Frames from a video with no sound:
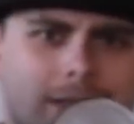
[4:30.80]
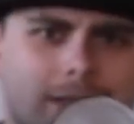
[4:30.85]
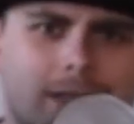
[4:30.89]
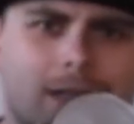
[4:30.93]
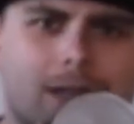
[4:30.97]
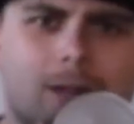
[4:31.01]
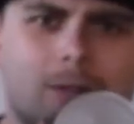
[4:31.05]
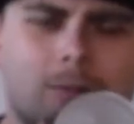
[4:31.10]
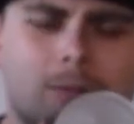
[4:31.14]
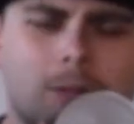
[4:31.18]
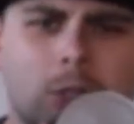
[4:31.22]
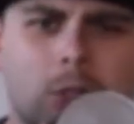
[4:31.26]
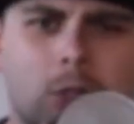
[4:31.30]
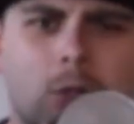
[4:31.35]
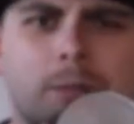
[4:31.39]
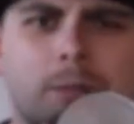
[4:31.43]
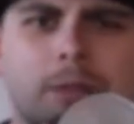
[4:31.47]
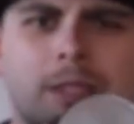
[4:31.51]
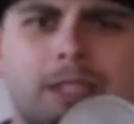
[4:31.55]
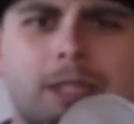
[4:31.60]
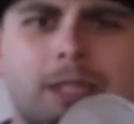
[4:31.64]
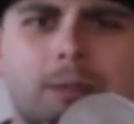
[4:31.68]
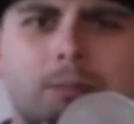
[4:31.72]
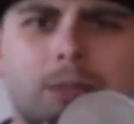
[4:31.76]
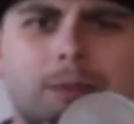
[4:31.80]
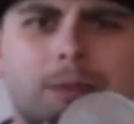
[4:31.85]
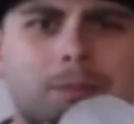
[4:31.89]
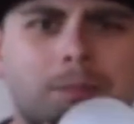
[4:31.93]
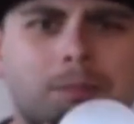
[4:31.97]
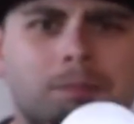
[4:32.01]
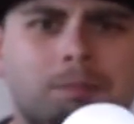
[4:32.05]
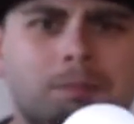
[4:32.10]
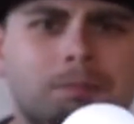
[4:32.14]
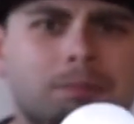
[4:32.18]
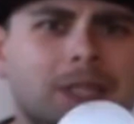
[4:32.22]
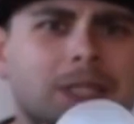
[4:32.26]
ja, kombiniert
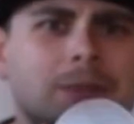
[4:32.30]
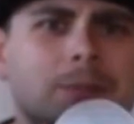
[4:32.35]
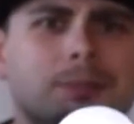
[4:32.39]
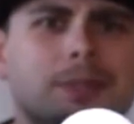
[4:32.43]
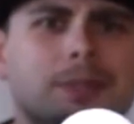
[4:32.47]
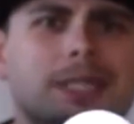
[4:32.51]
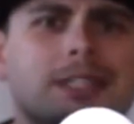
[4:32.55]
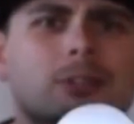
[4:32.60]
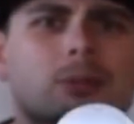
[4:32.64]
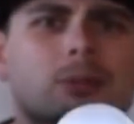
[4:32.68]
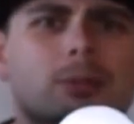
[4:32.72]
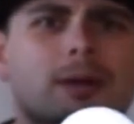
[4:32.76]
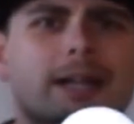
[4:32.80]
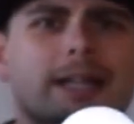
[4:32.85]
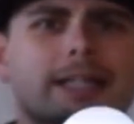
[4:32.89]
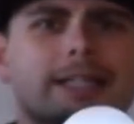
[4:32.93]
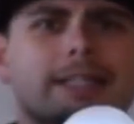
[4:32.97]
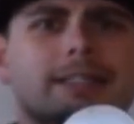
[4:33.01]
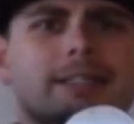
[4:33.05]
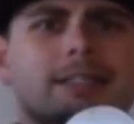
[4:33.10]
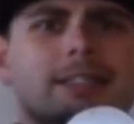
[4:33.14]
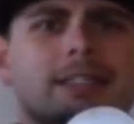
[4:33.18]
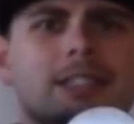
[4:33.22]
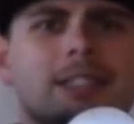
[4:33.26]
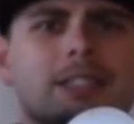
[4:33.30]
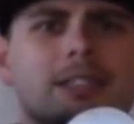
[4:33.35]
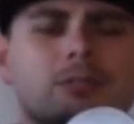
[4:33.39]
mit Be Quiet,